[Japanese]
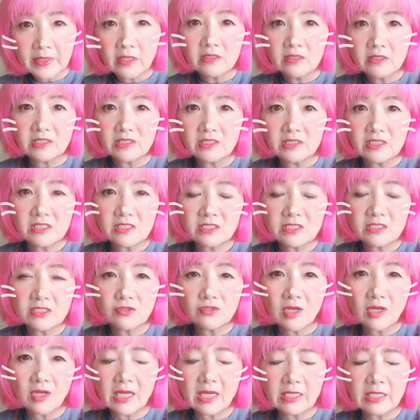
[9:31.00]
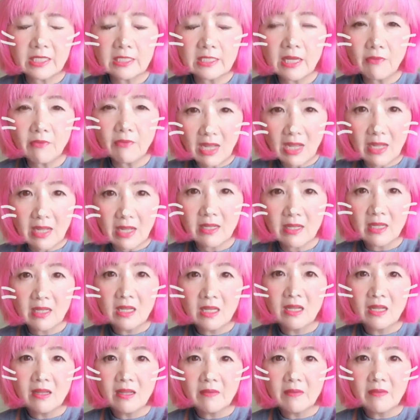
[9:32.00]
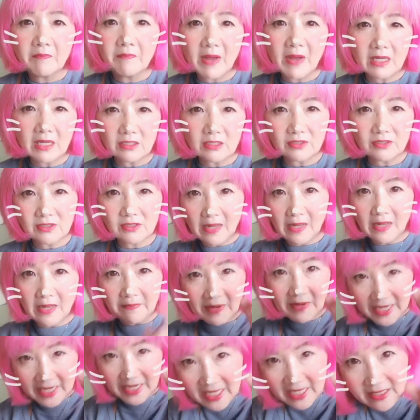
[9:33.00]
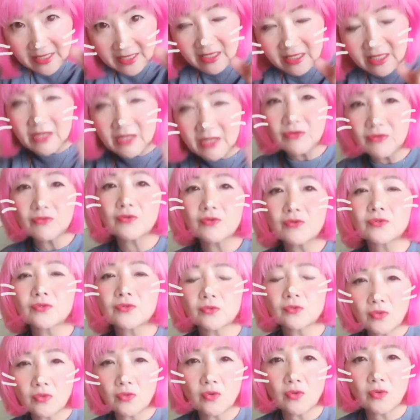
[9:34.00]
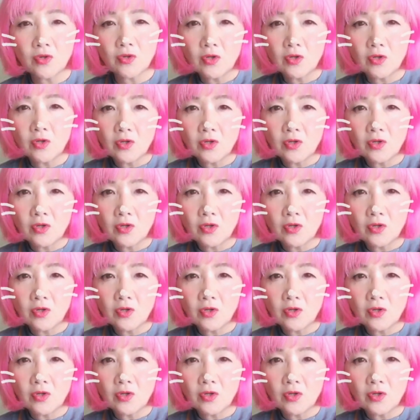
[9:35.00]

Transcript: 新人の間は「場数頑張れ!」っていうことを